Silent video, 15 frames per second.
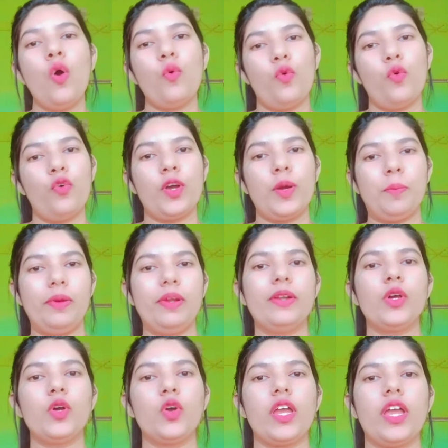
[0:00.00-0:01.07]
वो
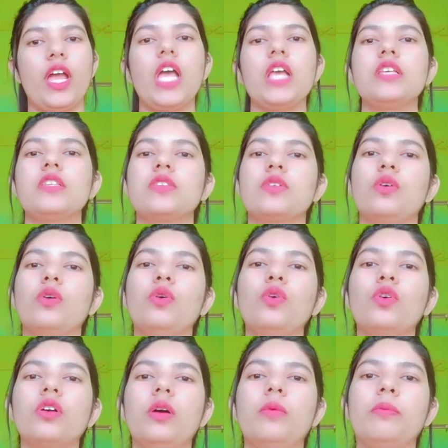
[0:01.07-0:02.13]
कंप्लीट हो गया इसको
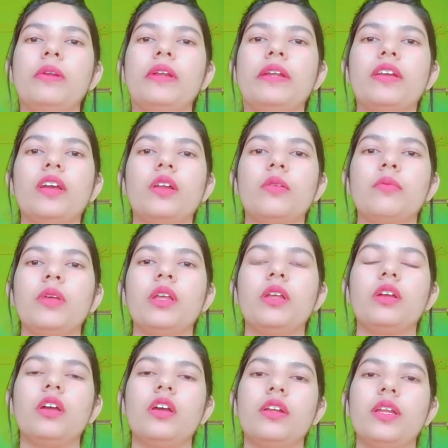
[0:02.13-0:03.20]
कंप्लीट
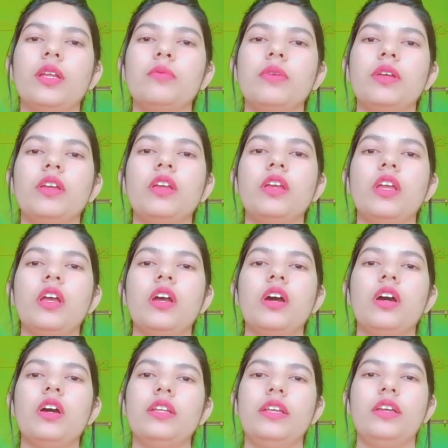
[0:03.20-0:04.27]
करने करने में
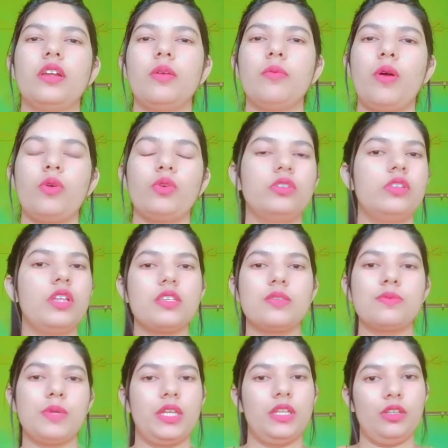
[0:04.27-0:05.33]
नियर अबाउट
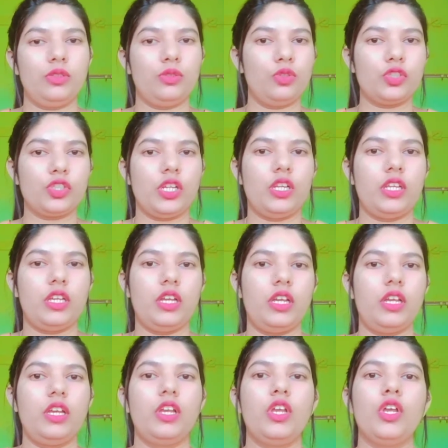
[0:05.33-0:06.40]
दस महीने तो चले
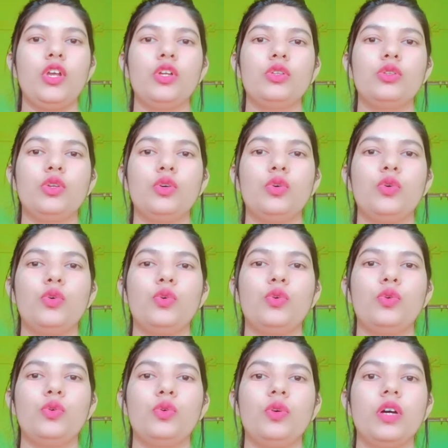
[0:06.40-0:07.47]
गए तो
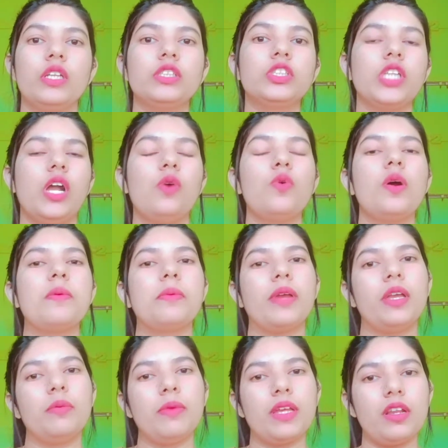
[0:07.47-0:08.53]
अच्छा हुआ
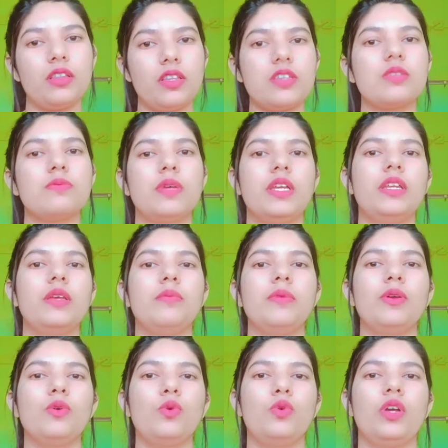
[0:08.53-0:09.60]
कि मेरा दस महीने
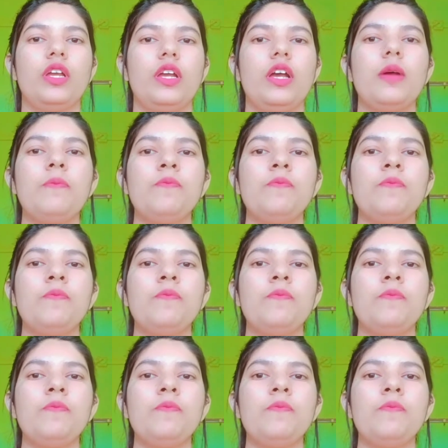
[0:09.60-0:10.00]
में हो गया